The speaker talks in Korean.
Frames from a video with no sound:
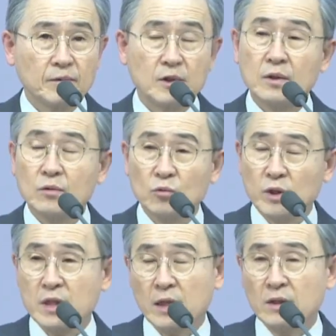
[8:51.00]
저는
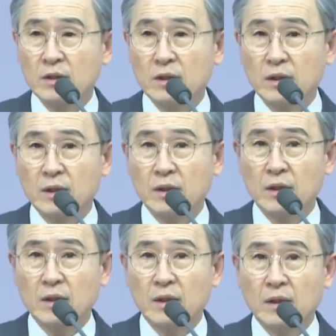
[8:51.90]
우리 자녀들이
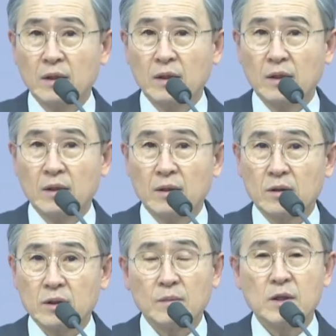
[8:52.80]

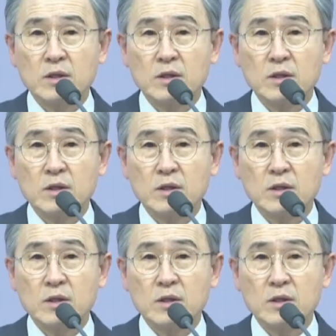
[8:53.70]
정말